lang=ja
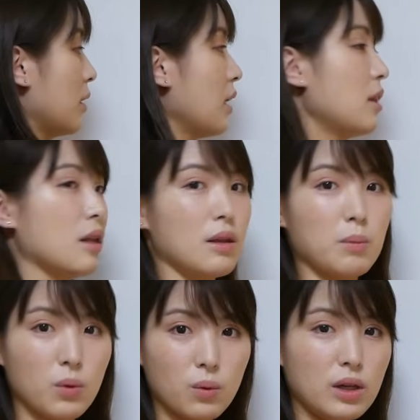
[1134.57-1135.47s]
なっちゃって
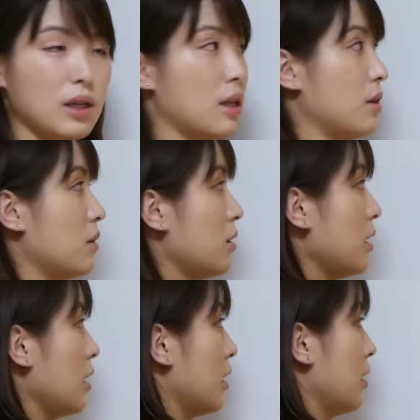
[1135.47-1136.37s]
もいいです
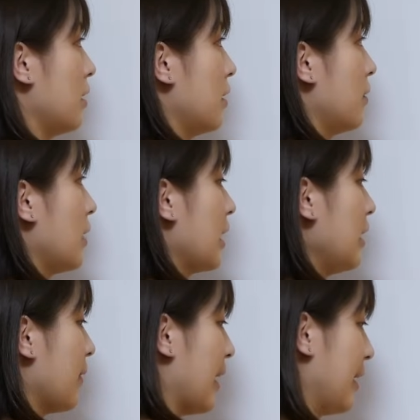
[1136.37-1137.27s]
し、他
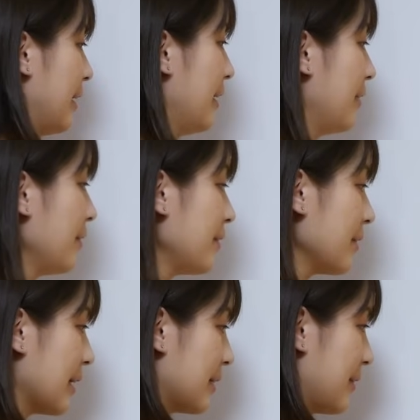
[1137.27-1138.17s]
にはろく六
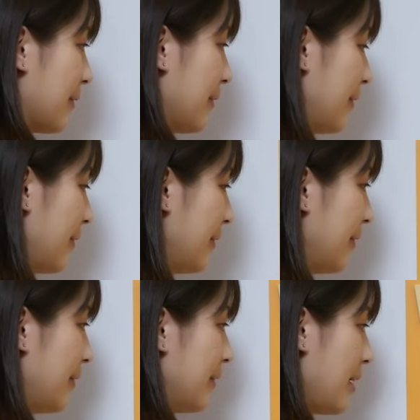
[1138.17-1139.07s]
角と
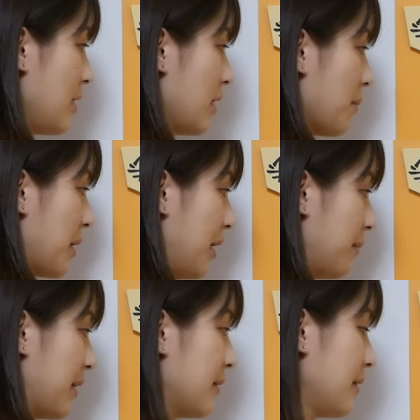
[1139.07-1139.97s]
出る手もあり
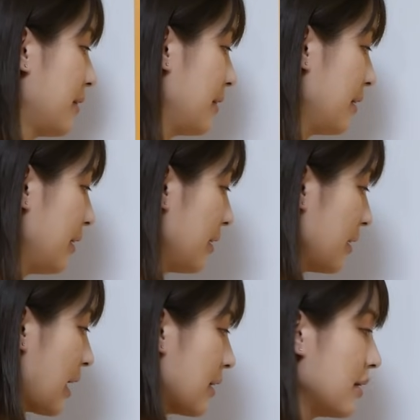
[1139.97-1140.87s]
ます。
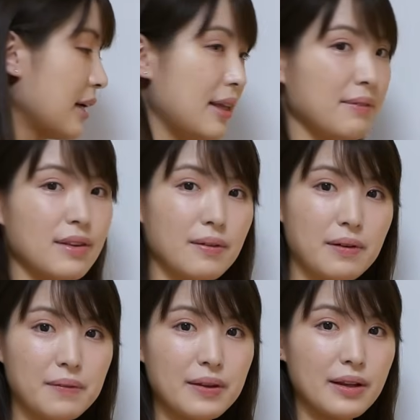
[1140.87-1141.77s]
角が眠った
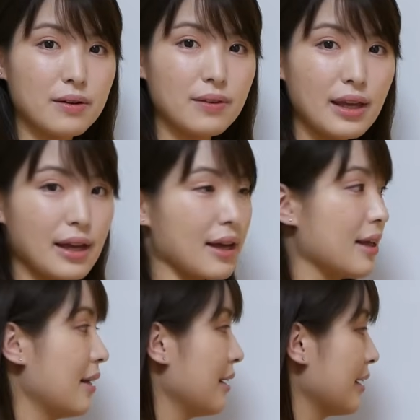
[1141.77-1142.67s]
ままなので
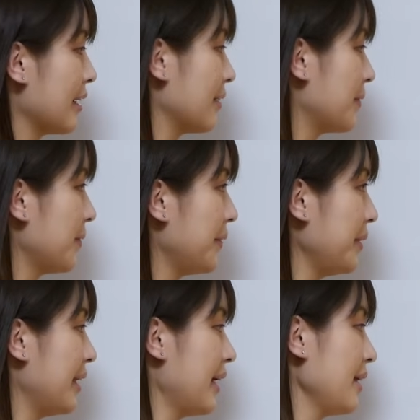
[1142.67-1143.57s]
角を世
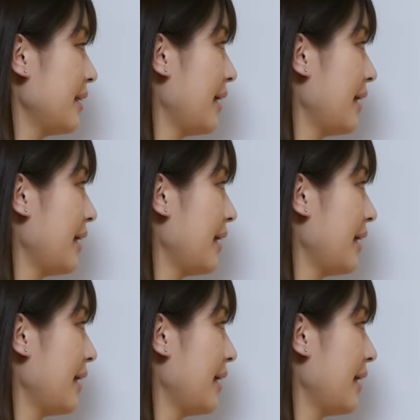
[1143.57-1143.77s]
に出し